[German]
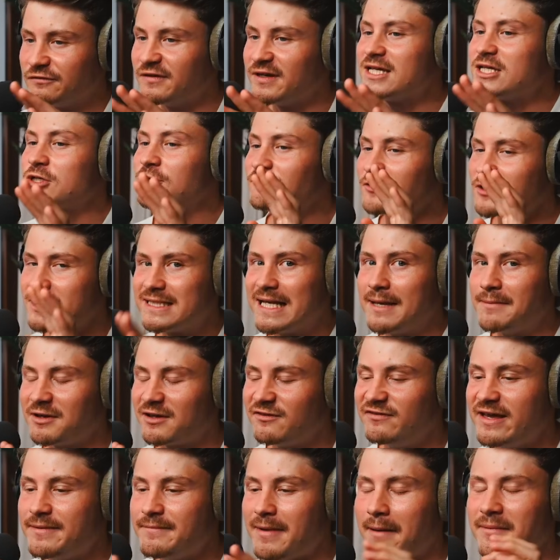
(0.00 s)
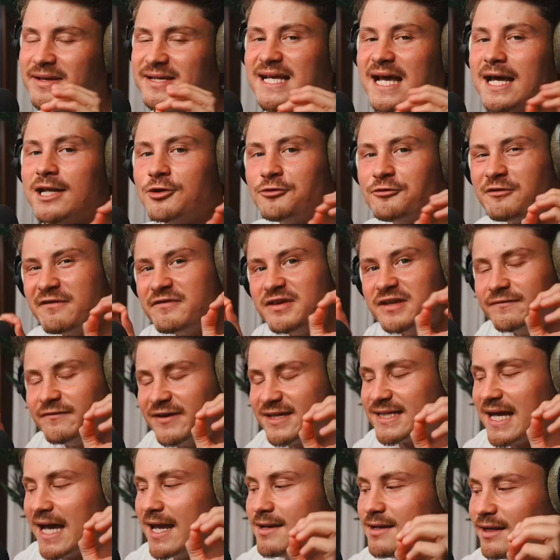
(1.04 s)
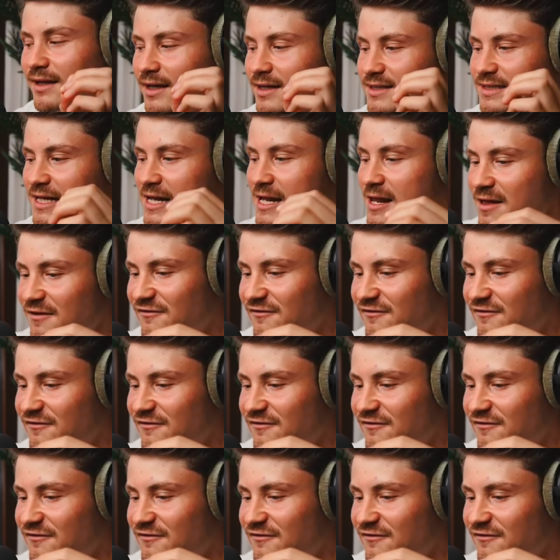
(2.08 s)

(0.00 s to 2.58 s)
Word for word: Sofa ist schon wirklich sehr bequem, aber es hat irgendwie was anderes,